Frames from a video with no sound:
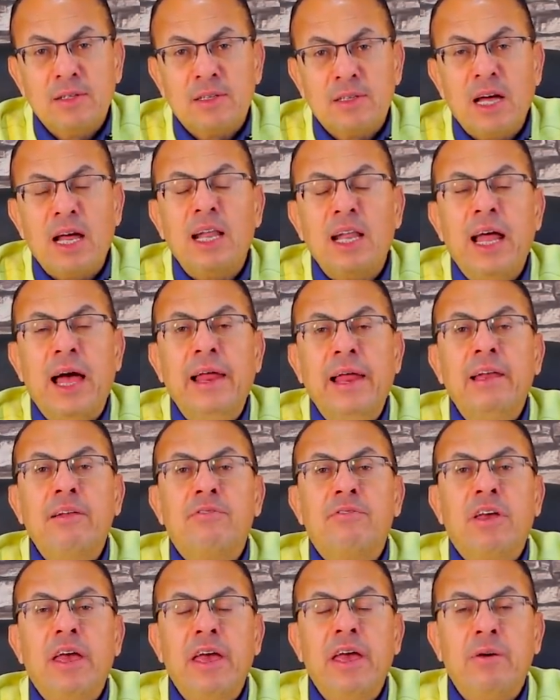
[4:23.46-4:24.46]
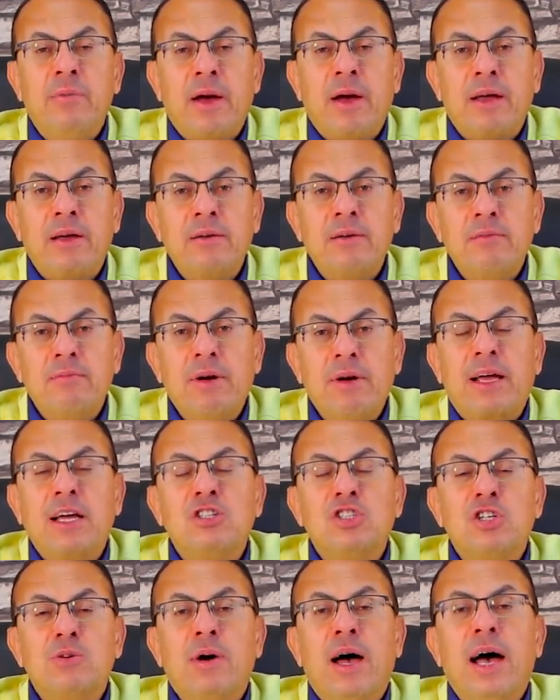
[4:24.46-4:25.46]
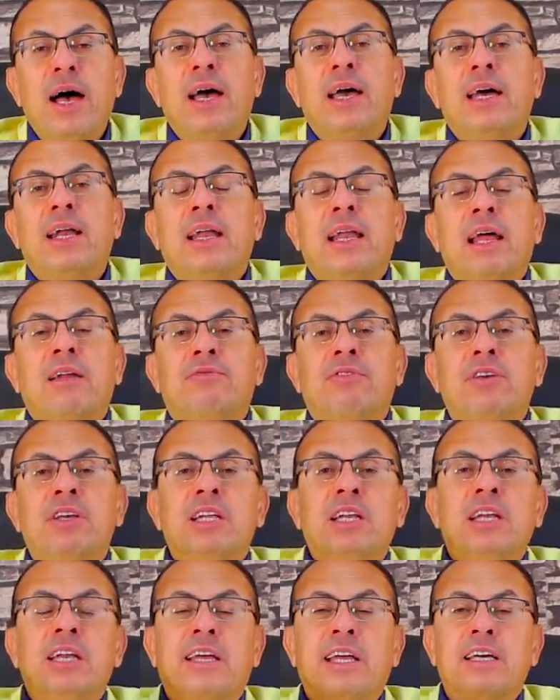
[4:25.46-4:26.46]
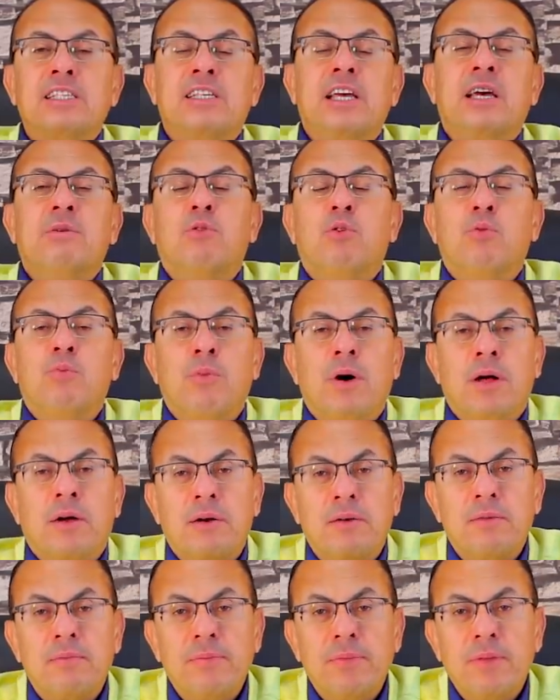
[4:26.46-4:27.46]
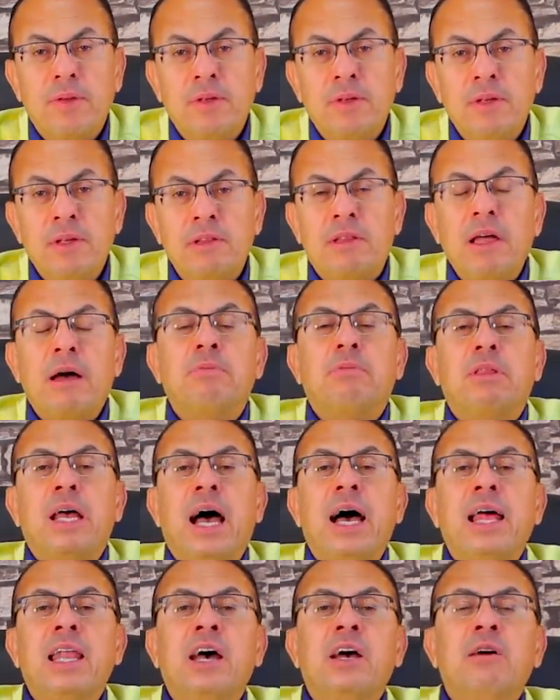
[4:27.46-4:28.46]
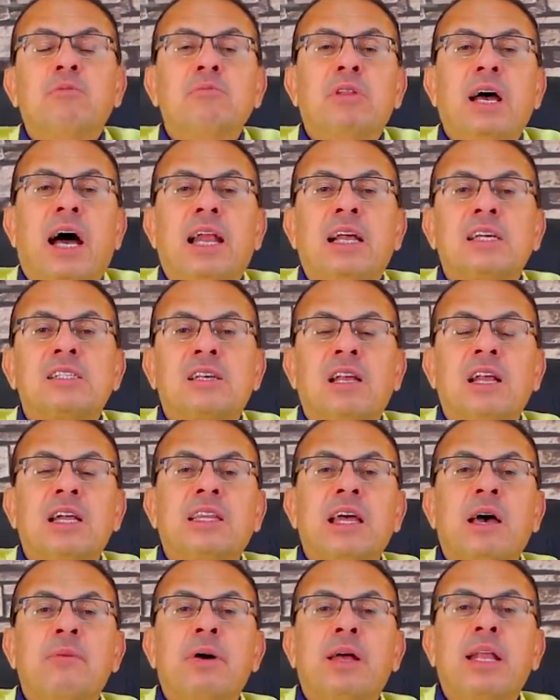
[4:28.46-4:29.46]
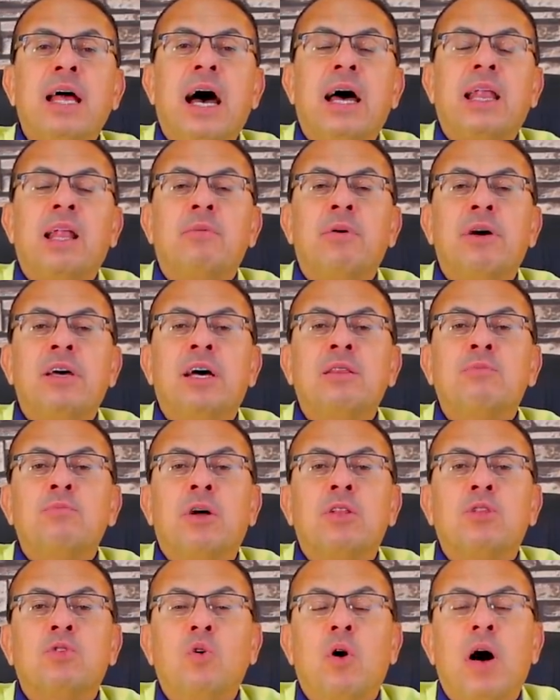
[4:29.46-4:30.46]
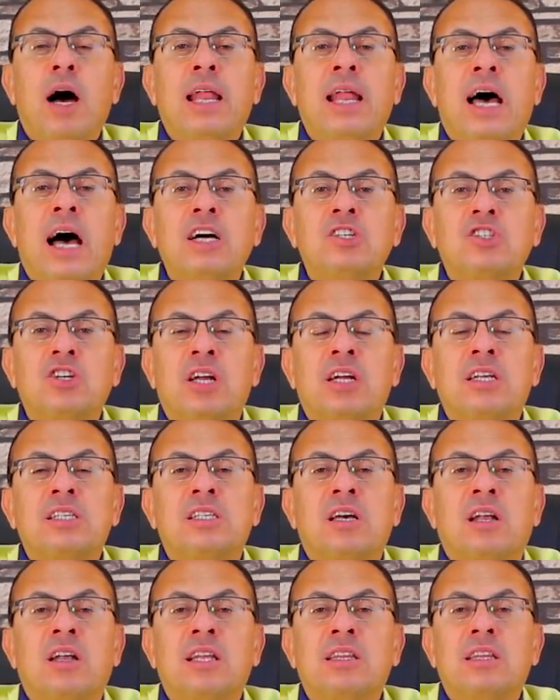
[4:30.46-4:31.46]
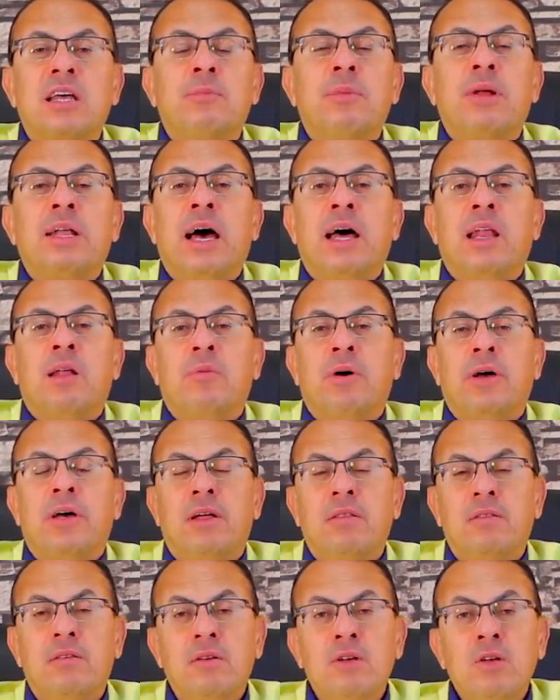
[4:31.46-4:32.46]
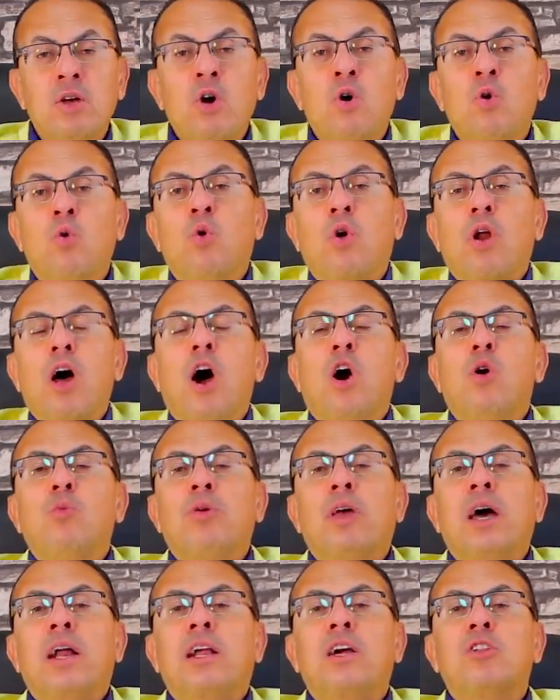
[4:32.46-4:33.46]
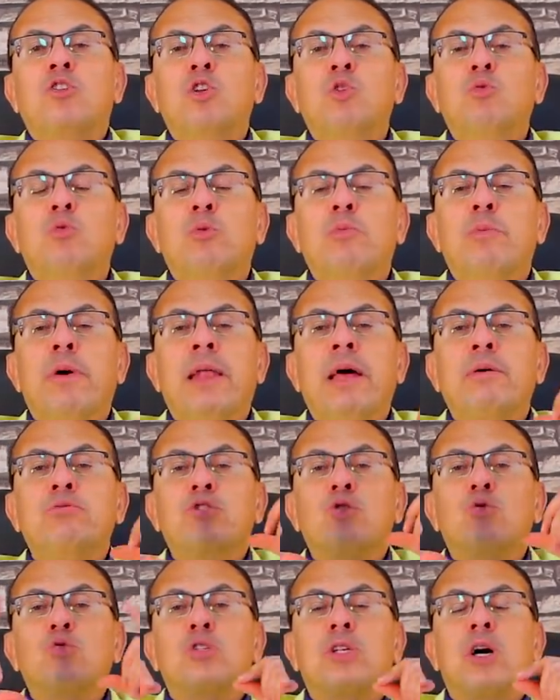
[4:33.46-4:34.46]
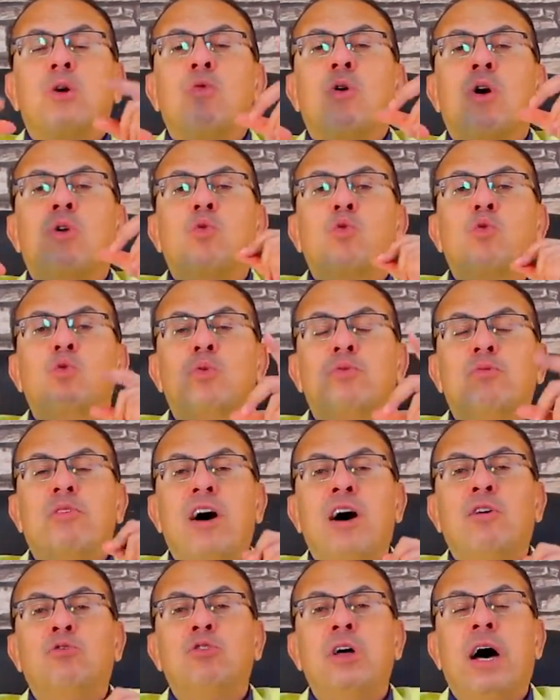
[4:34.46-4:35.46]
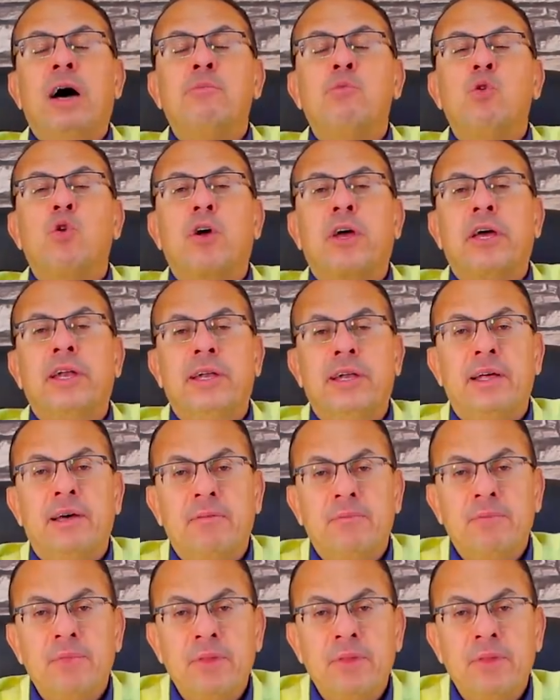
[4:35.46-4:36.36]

طلع اللي في جيبك ما كانش معاه غير ال 2000 جنيه اللي كان سايبهم مره طب تعالى امضي على صلاة أمانة على بياض مضوها على 10 صلاة أمانة على بياض وراحوا مجردينه من ملابسه وصوروه في أوضاع مخلة